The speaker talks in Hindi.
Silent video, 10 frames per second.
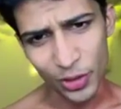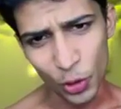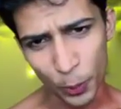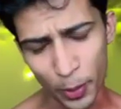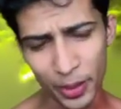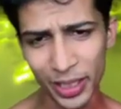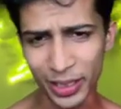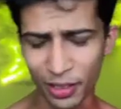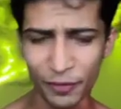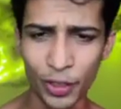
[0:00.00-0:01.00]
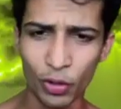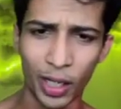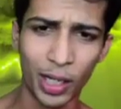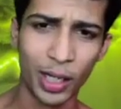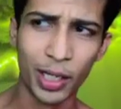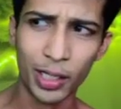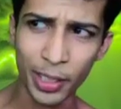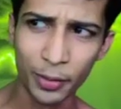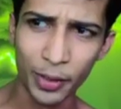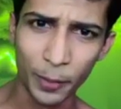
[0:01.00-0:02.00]
यूट्यूब पे मैंने इतना वीडियो डाला
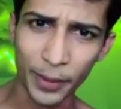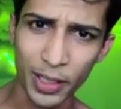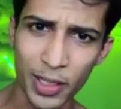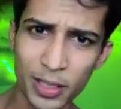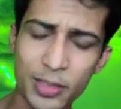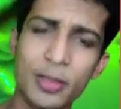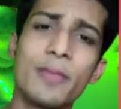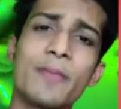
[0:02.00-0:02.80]
कर मेरे पे केस